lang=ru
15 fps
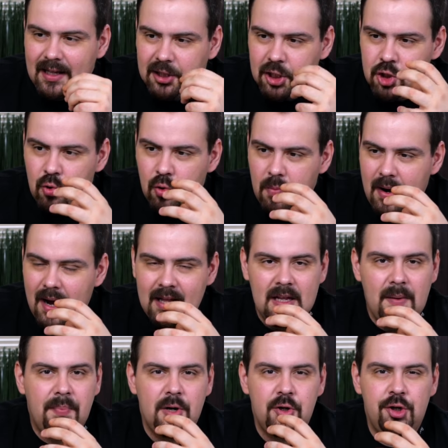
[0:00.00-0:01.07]
Эта шурма
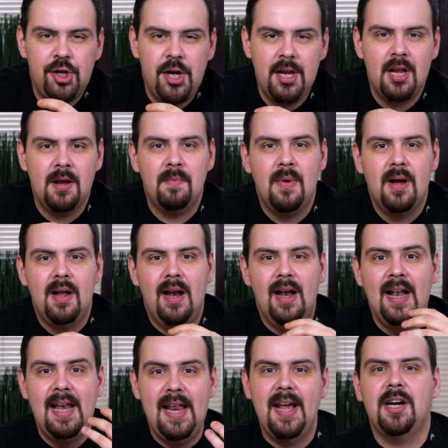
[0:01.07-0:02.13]
она по ощущениям
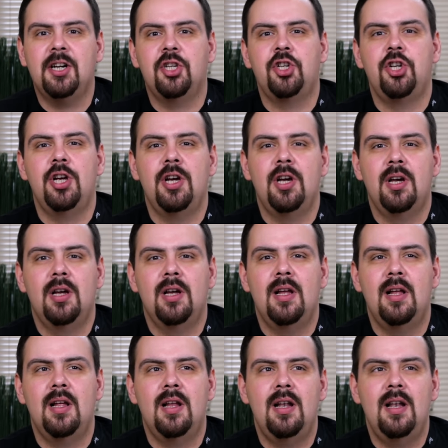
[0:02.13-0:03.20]
легче,
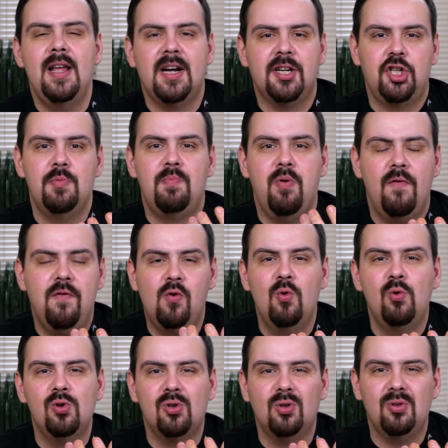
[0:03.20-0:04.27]
э, легче по
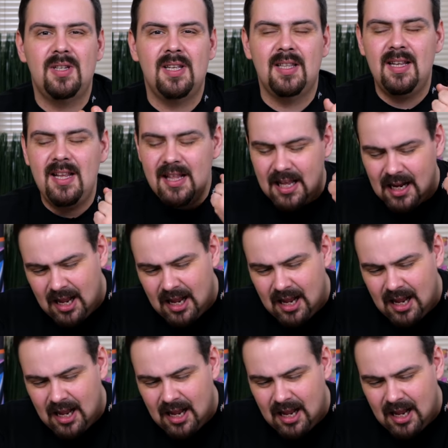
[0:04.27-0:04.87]
вкусу, то есть она не